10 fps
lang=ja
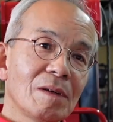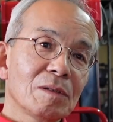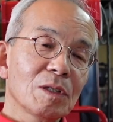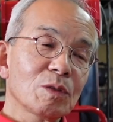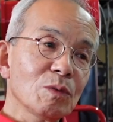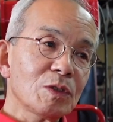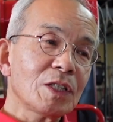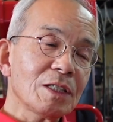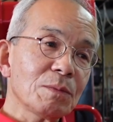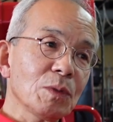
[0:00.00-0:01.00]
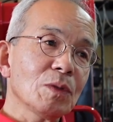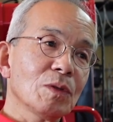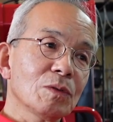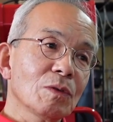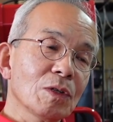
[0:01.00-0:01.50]
で、その人たち
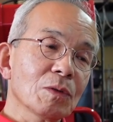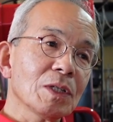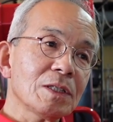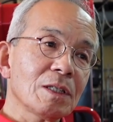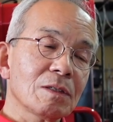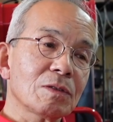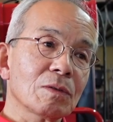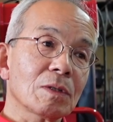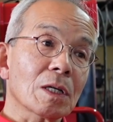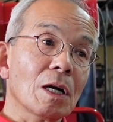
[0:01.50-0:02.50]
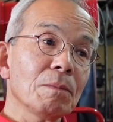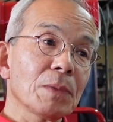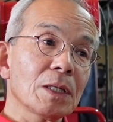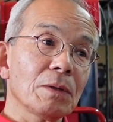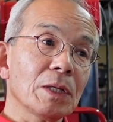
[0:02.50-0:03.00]
も乗りこなしてる人って完
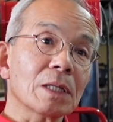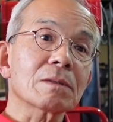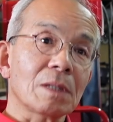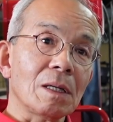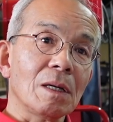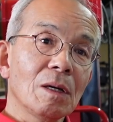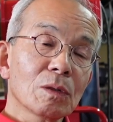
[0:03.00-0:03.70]
璧ではなくて、